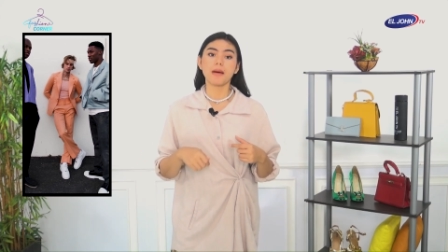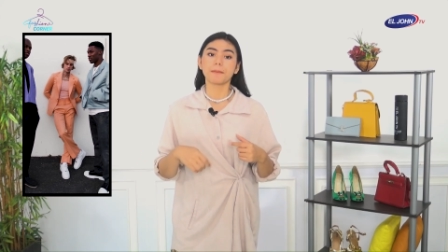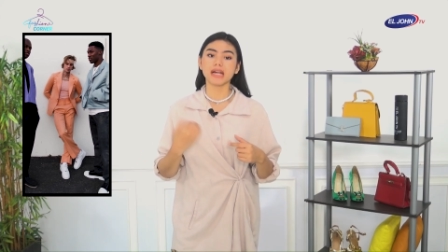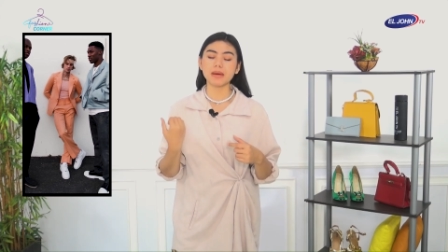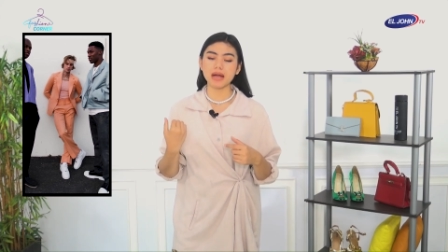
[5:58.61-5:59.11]

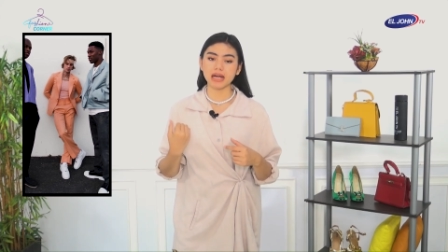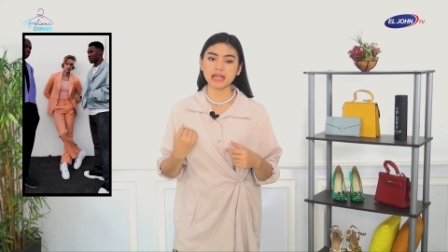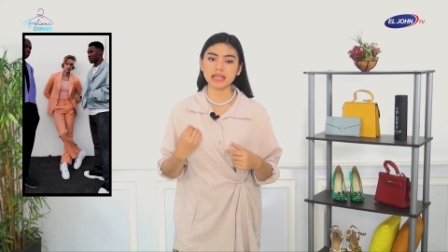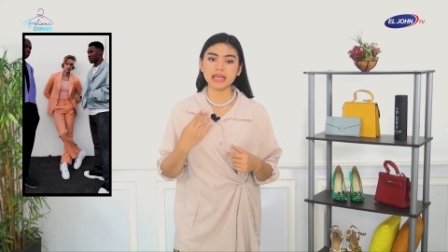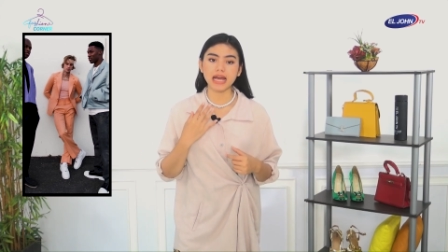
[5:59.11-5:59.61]
Menambahkan
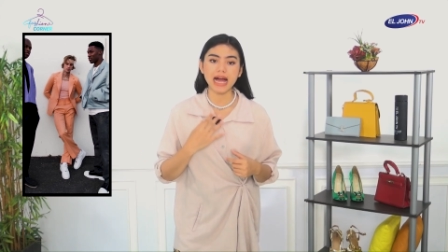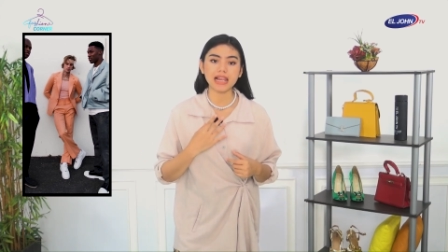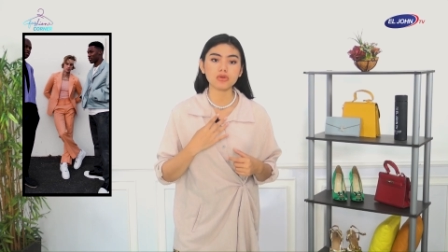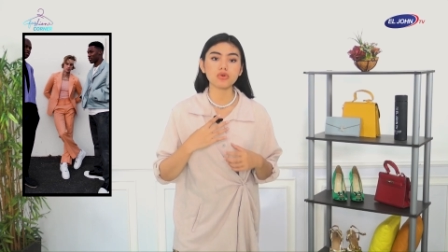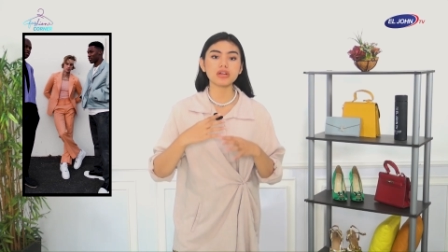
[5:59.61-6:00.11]
lagi
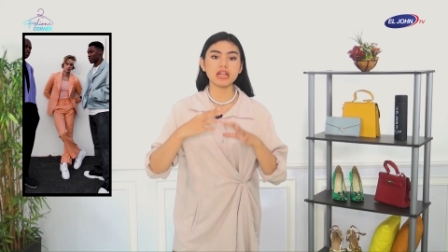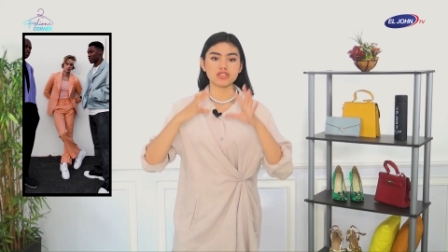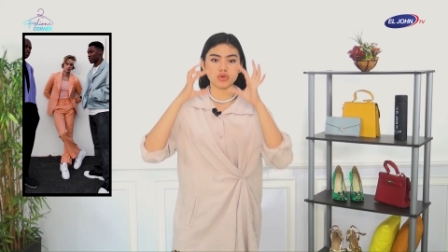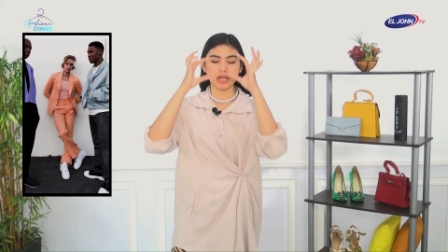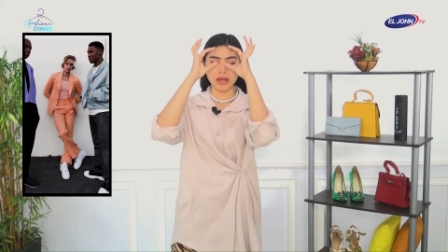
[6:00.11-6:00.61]
kalung
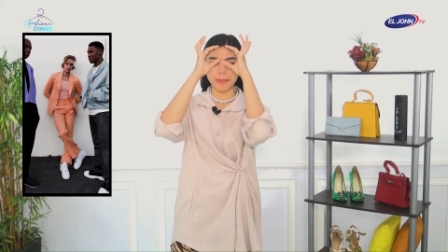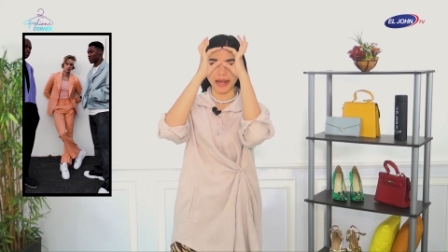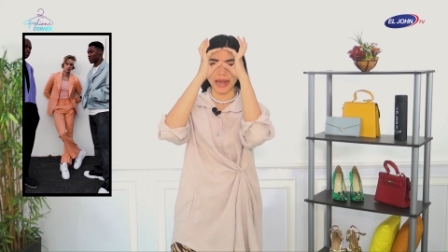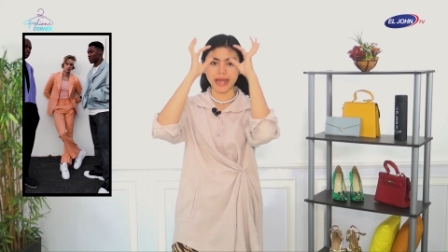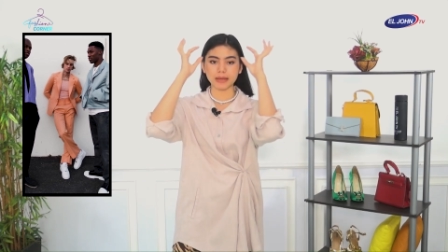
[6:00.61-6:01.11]
dan juga dia
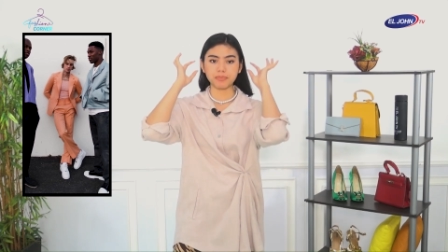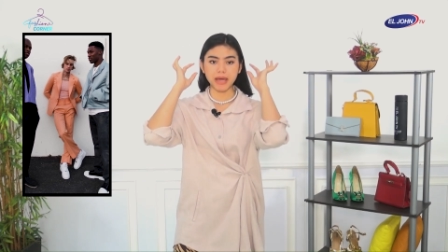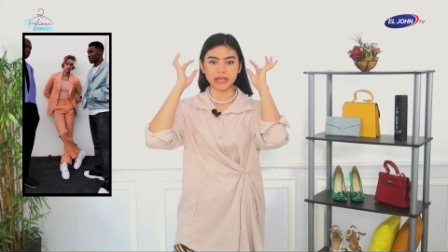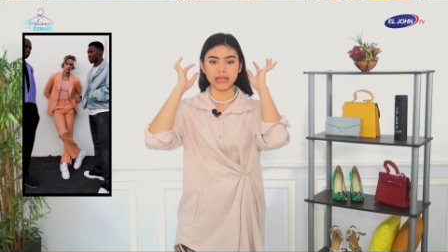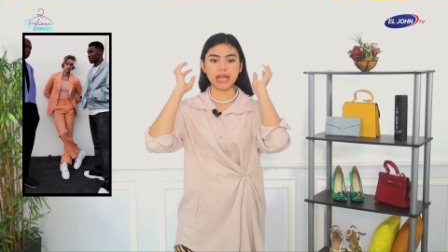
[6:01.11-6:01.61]
pakai
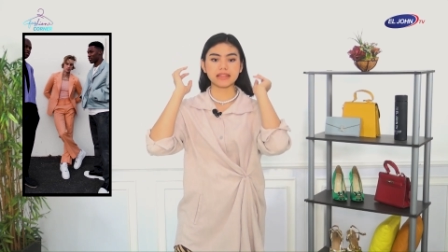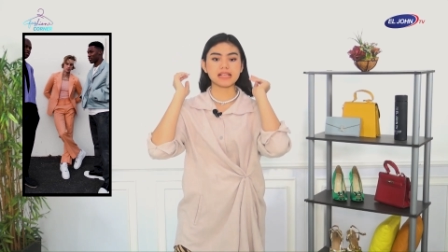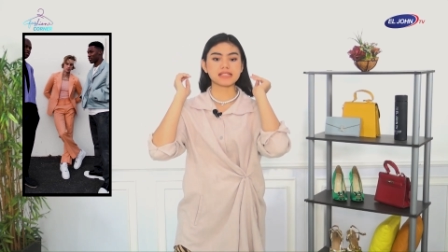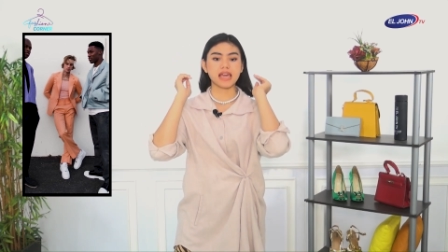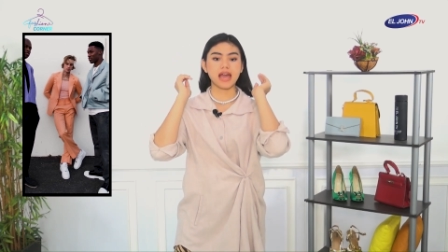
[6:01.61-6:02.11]
headband di
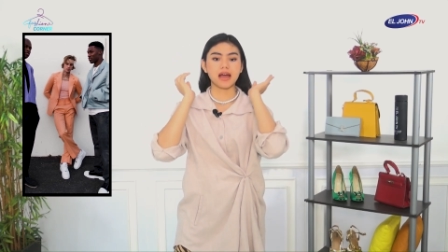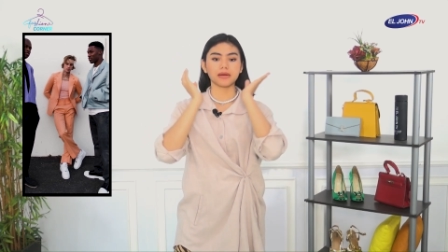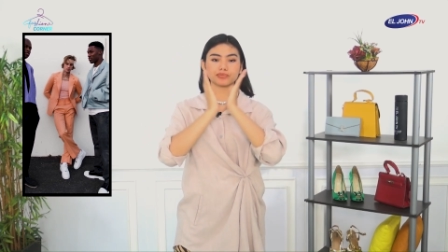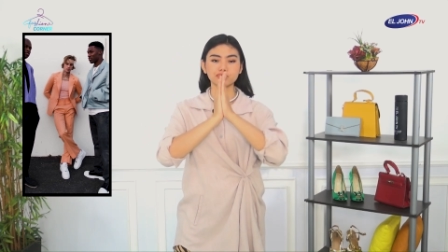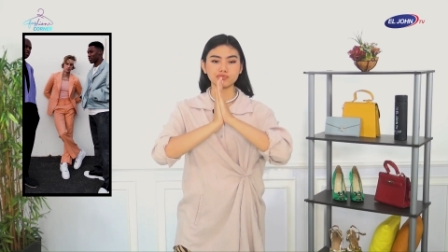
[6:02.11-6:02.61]
atasnya.
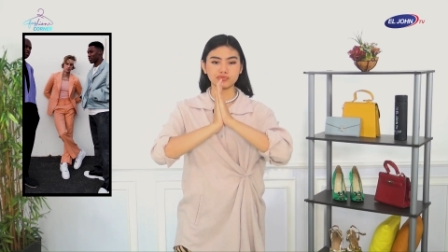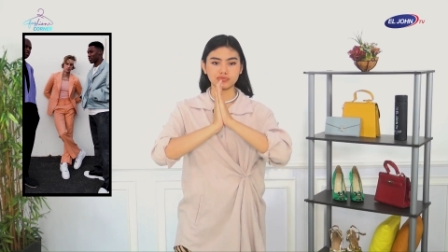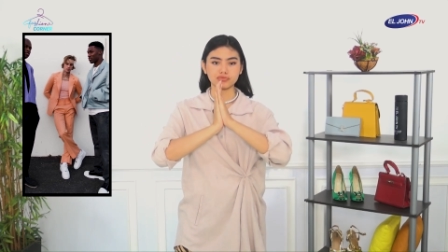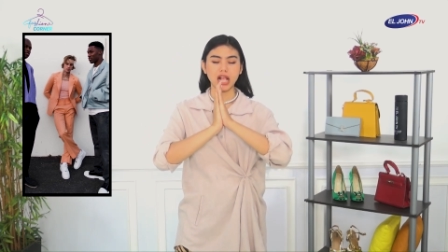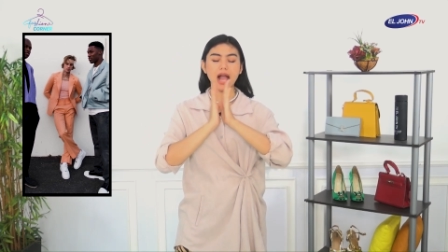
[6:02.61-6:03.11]
Hmm,
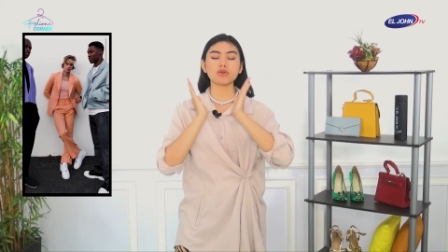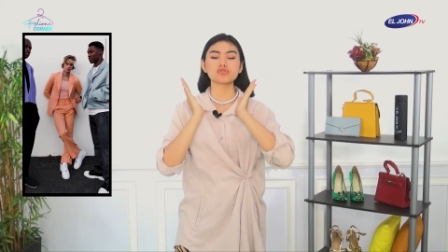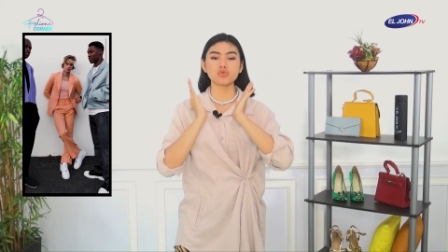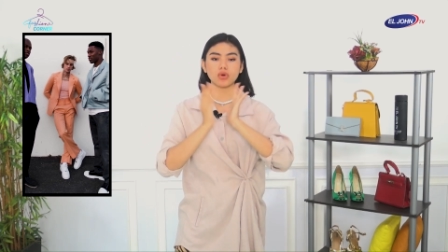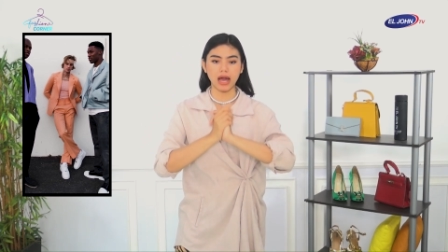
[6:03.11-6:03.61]
aku
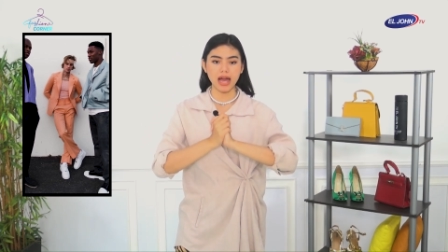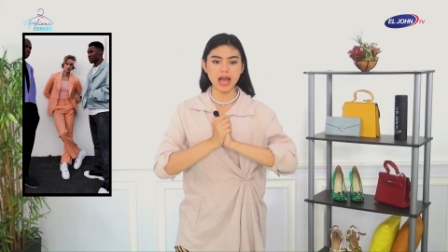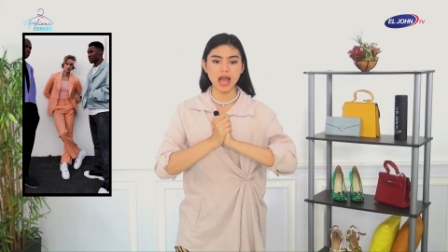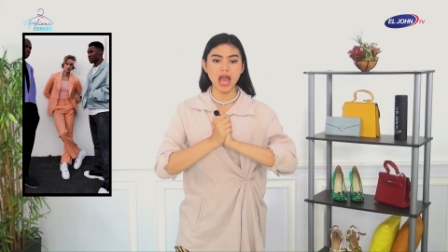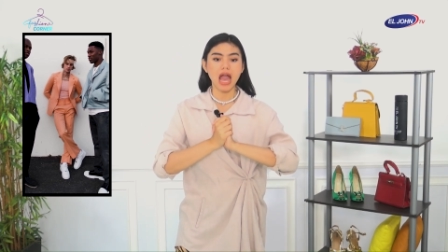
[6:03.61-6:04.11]

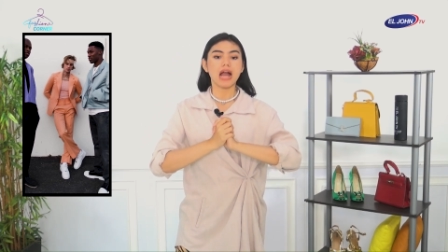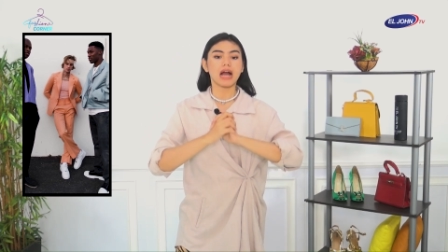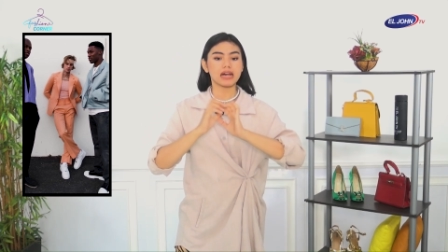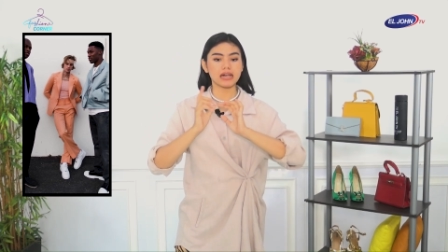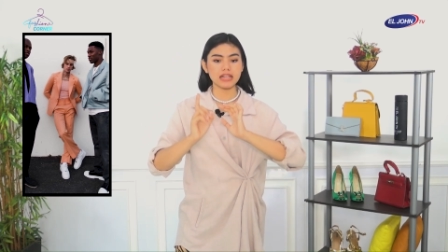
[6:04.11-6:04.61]
suka
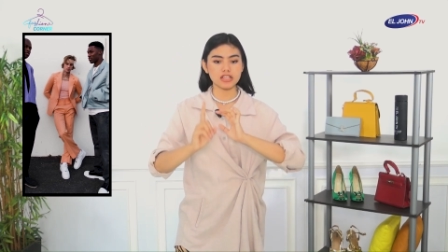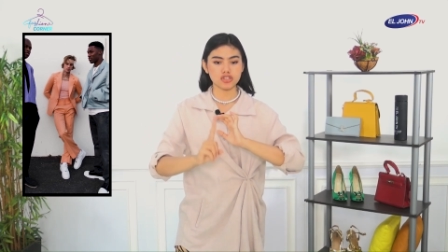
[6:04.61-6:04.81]
karena dia